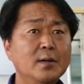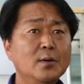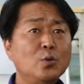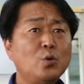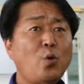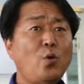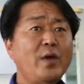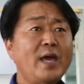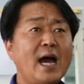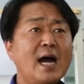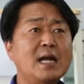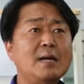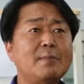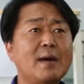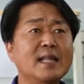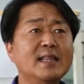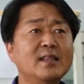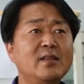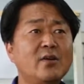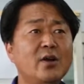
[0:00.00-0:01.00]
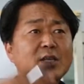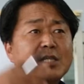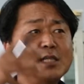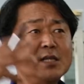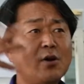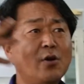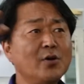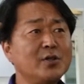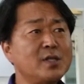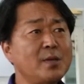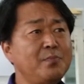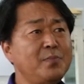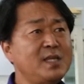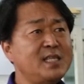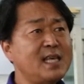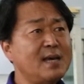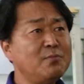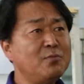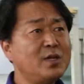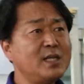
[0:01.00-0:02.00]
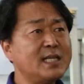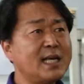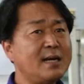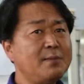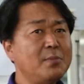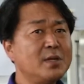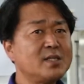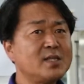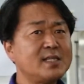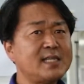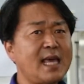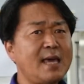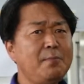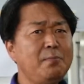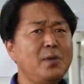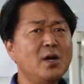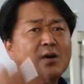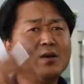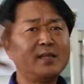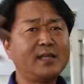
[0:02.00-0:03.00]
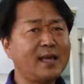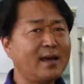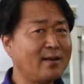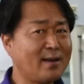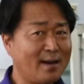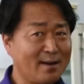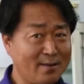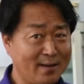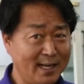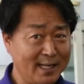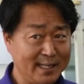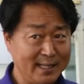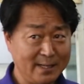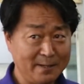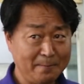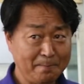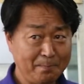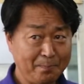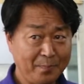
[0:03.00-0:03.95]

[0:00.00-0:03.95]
토양을 만들어야지 거기서 미생물이 자라면서 생명이 태어날 거 아니에요.